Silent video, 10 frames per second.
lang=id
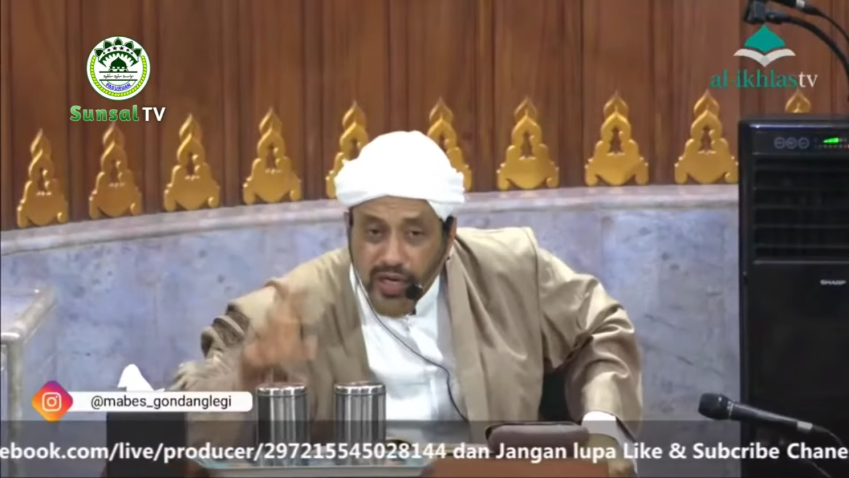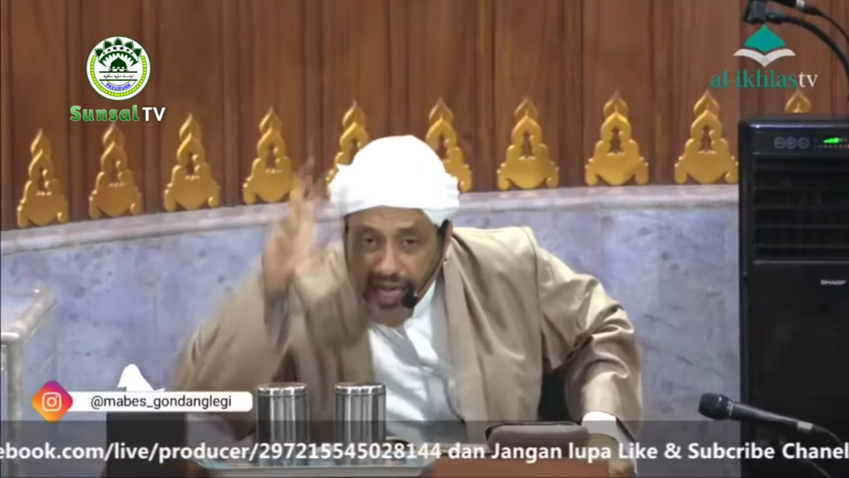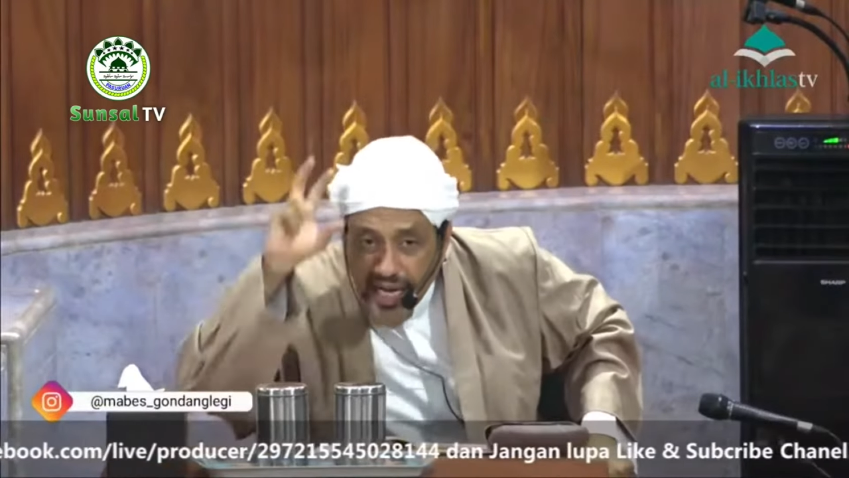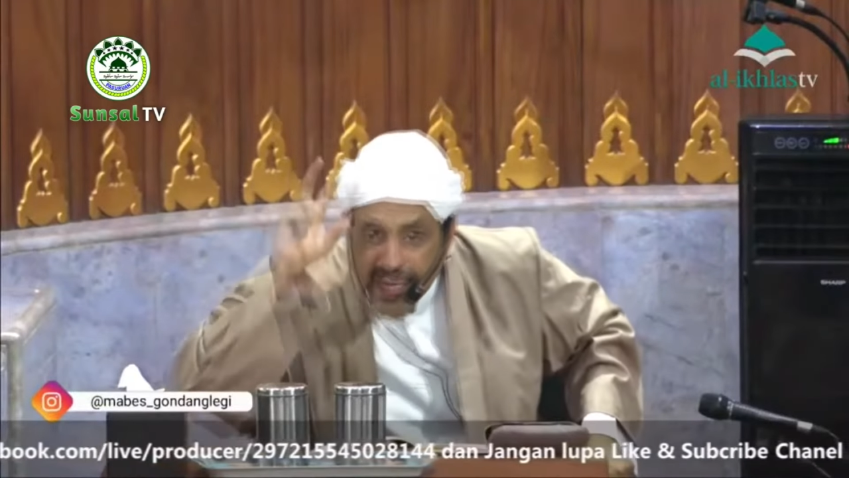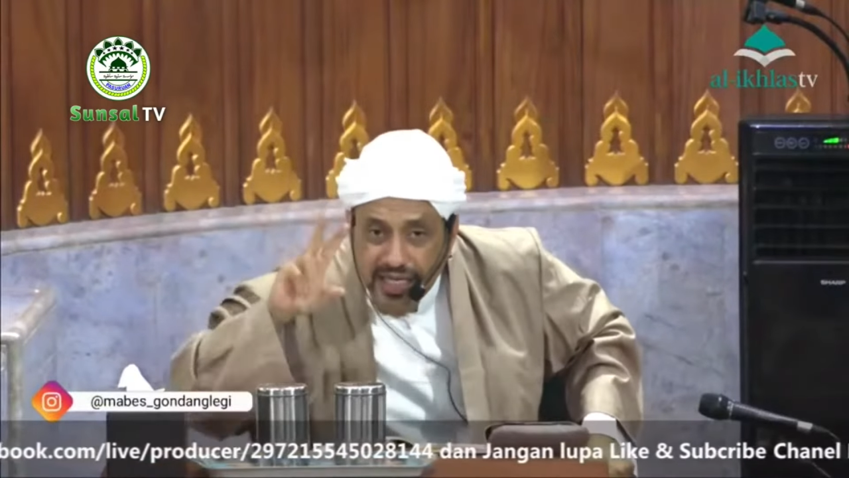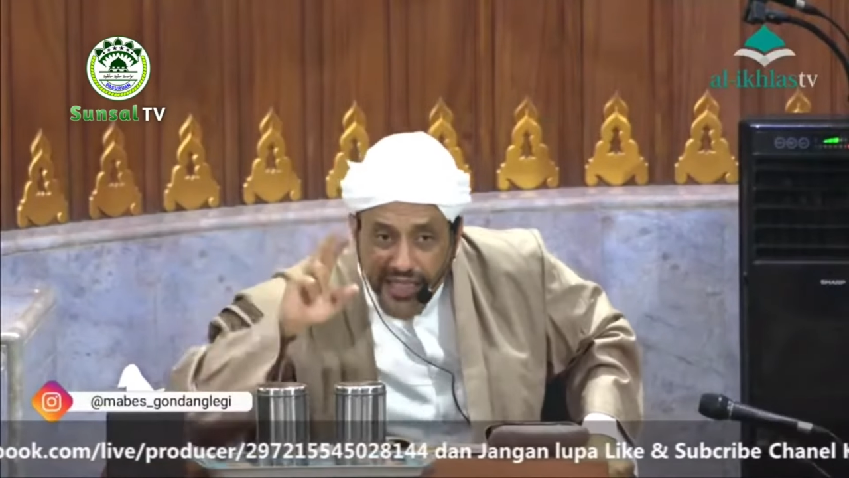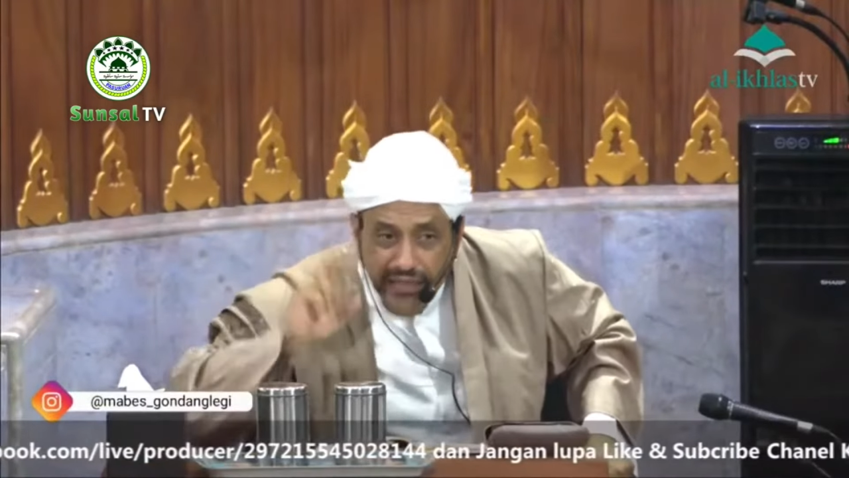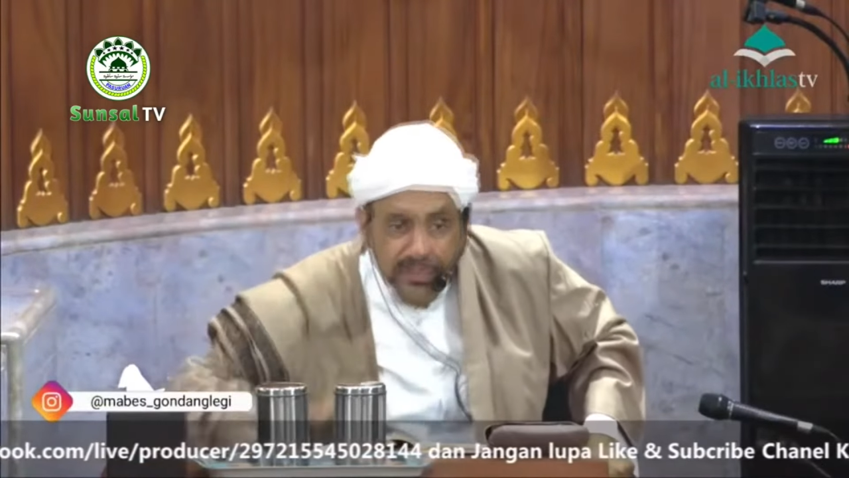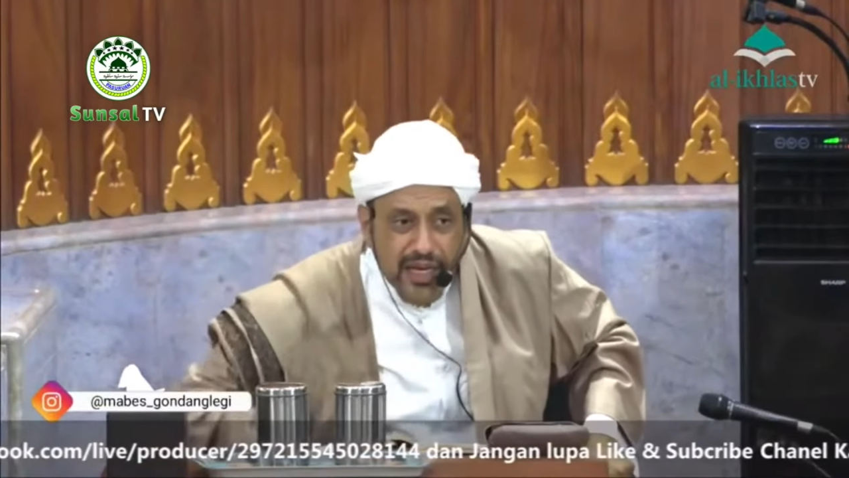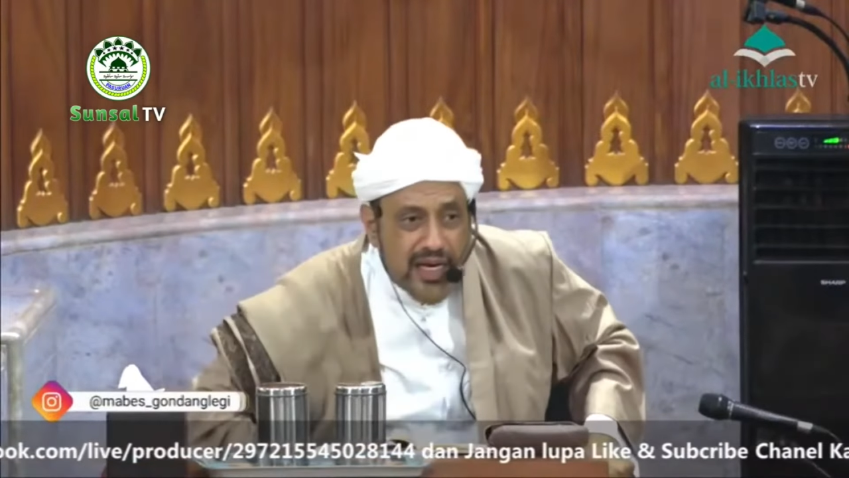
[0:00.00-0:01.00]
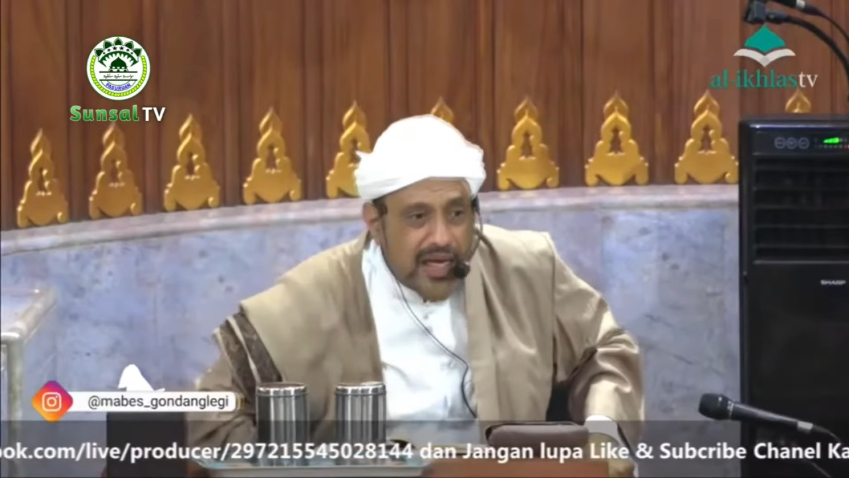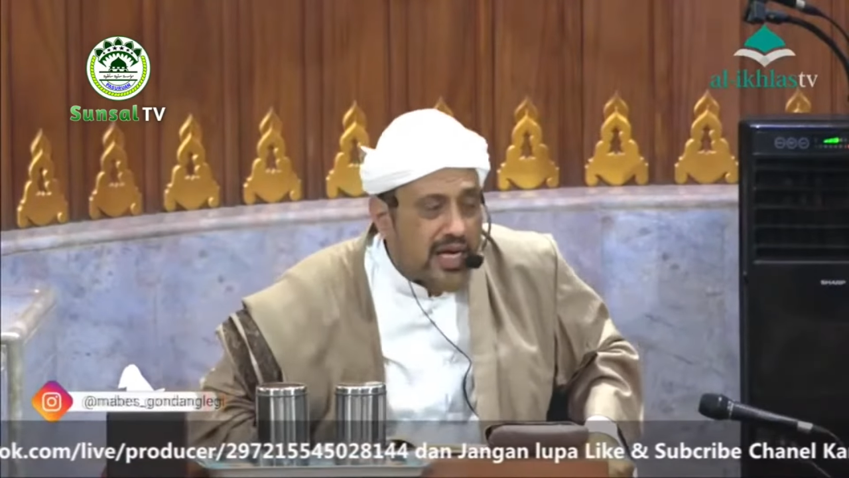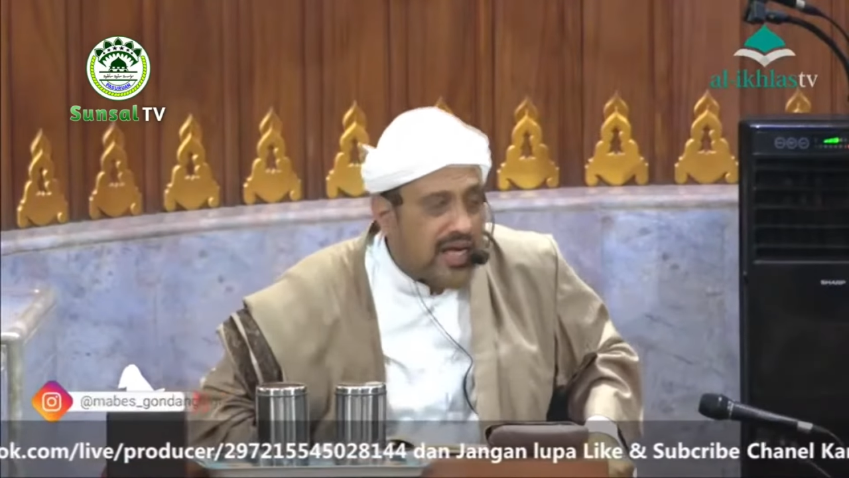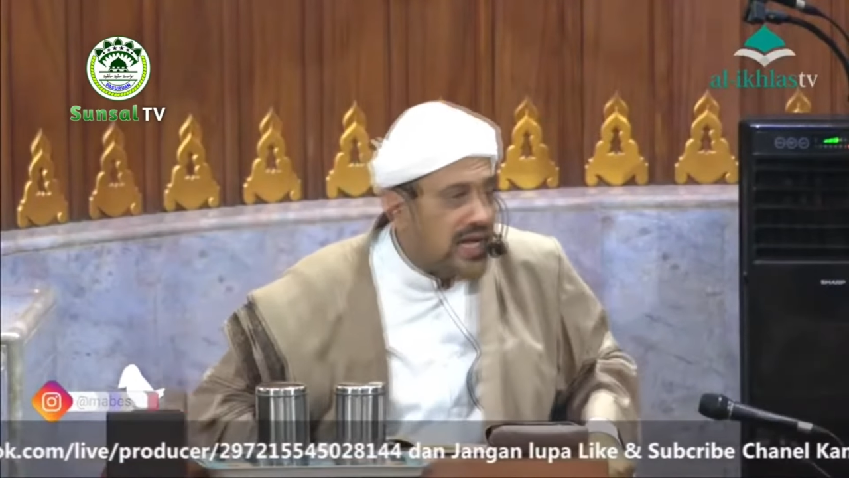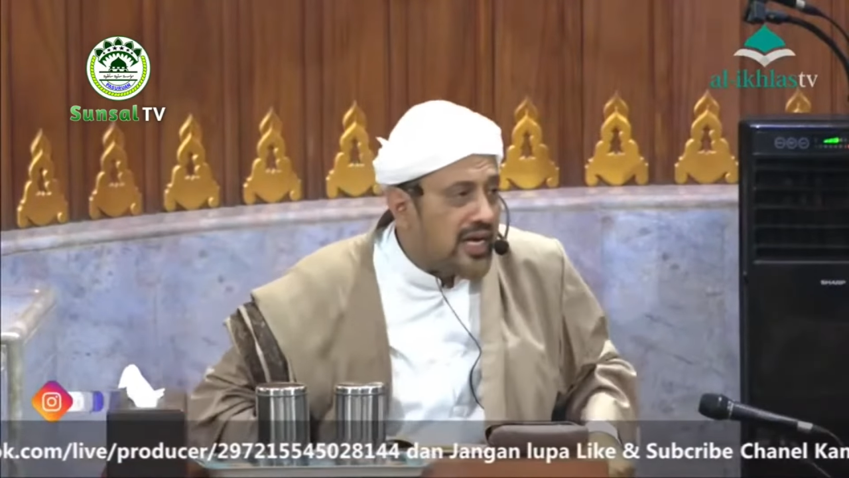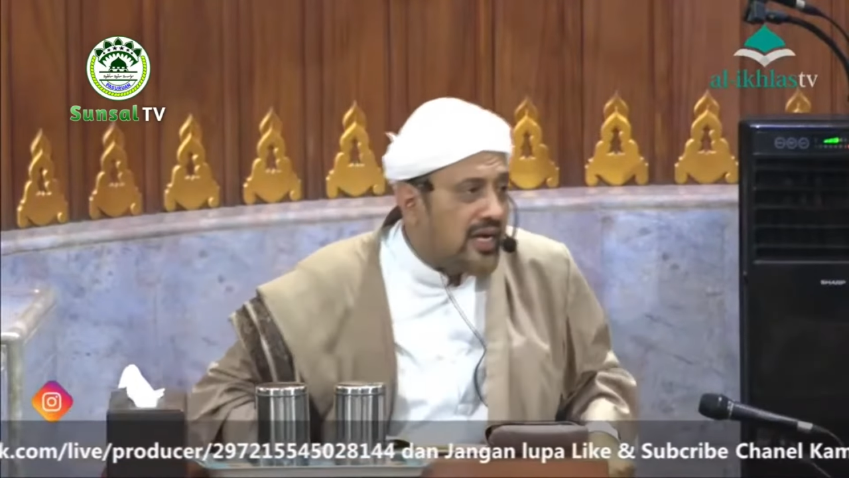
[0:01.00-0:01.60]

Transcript: karena akan ditimbang.